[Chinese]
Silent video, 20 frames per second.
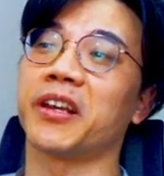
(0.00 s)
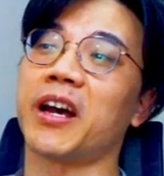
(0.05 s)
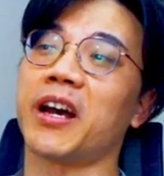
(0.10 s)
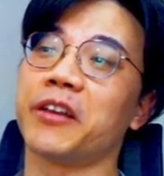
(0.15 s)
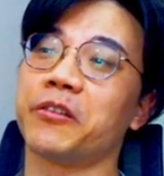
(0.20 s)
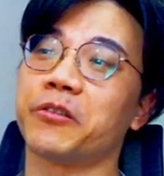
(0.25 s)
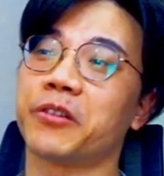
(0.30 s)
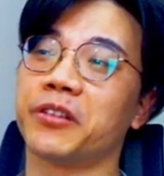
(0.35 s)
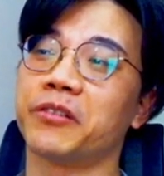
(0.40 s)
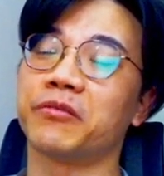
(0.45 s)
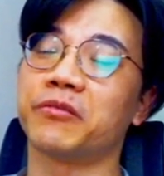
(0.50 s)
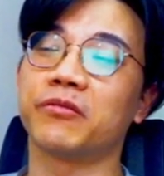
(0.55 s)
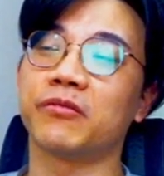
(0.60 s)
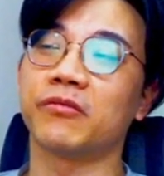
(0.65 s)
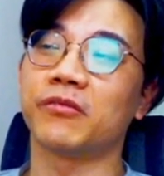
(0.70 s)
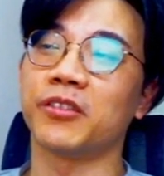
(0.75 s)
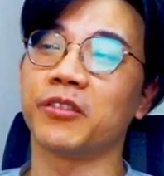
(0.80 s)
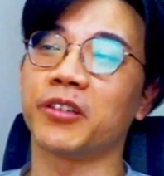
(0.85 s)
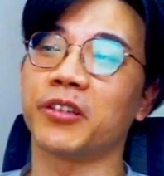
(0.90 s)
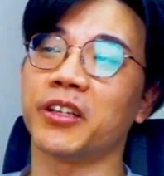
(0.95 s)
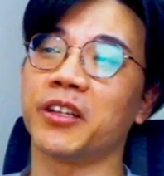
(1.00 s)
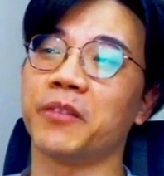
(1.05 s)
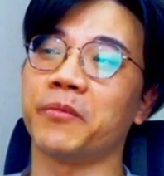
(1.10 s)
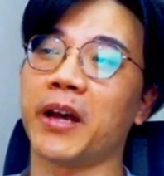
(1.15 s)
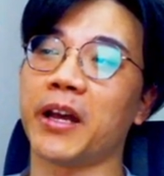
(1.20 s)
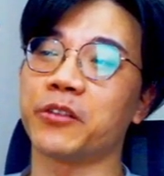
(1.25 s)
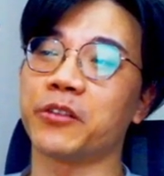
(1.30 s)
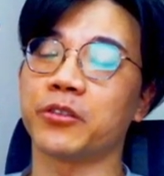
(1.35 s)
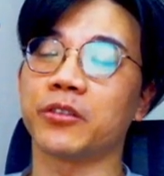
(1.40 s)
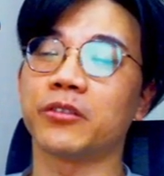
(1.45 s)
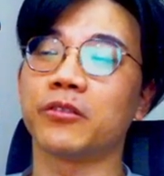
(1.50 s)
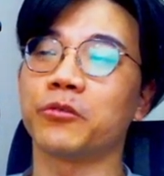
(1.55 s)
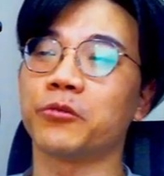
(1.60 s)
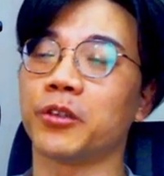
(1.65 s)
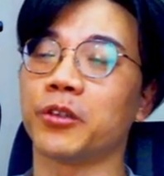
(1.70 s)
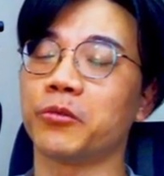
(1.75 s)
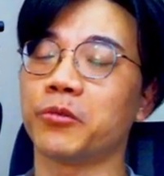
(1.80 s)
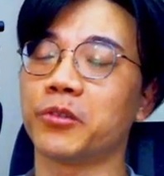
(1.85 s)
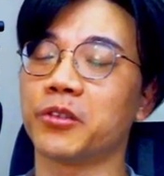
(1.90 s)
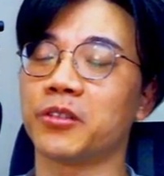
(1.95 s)
guy you can you can imagine。
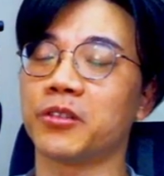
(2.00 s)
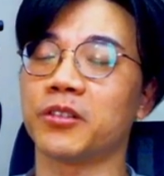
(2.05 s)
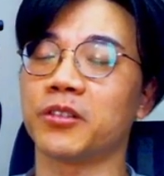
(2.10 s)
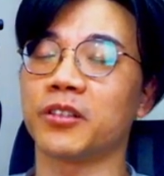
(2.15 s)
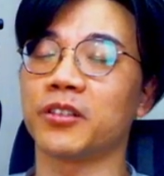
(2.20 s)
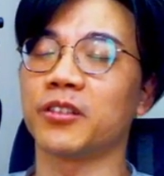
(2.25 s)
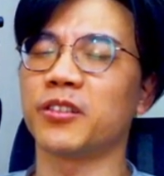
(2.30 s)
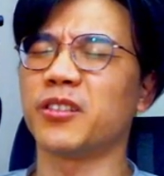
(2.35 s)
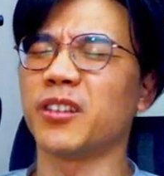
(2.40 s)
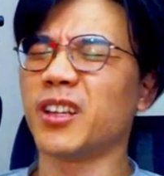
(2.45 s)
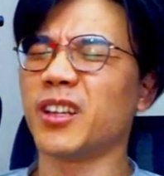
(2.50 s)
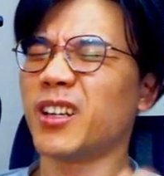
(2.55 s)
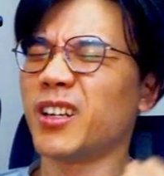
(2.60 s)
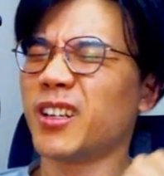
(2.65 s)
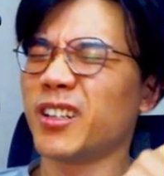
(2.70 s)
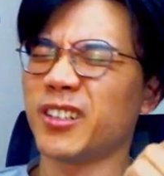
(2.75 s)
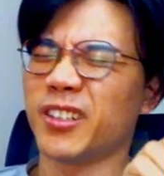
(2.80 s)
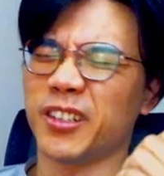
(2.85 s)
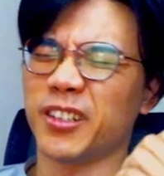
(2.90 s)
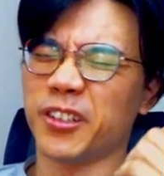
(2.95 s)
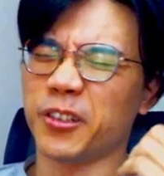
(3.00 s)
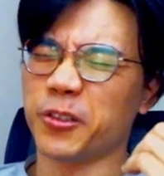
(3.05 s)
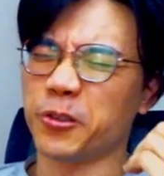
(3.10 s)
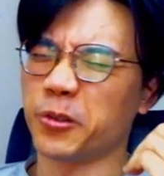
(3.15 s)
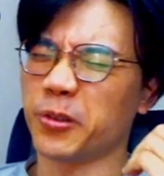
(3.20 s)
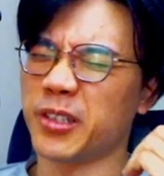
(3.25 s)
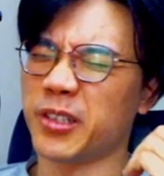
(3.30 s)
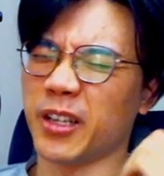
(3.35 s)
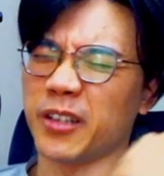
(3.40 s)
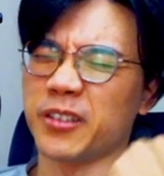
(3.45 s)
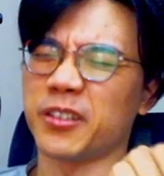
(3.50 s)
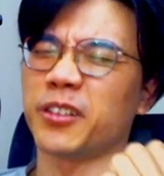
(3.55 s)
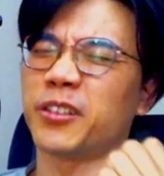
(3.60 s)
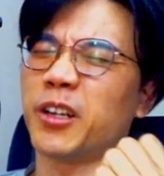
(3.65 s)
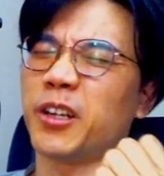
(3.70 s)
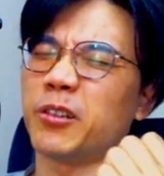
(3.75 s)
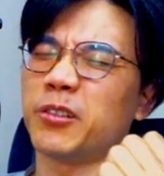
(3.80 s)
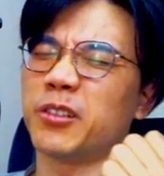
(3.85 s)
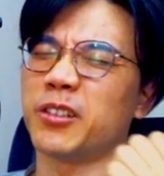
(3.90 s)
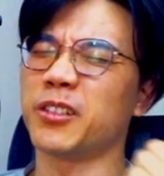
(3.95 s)
所以我是这个你能说想象
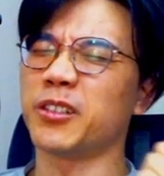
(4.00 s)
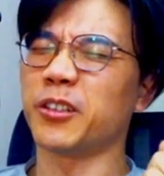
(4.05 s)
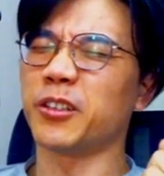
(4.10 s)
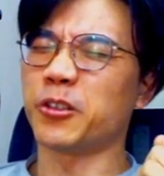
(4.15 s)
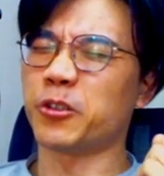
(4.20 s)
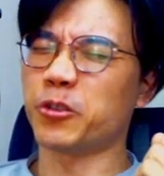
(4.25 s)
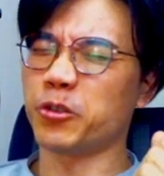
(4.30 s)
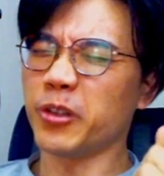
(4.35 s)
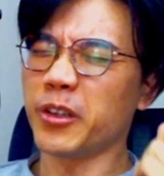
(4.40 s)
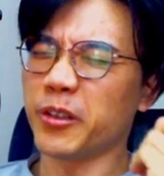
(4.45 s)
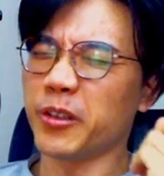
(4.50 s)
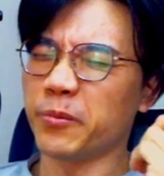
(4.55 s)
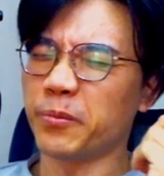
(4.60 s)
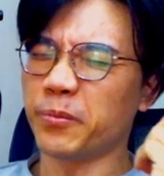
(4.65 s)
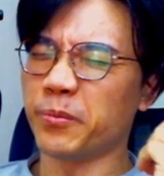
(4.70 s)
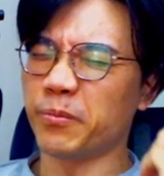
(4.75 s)
到的这个最。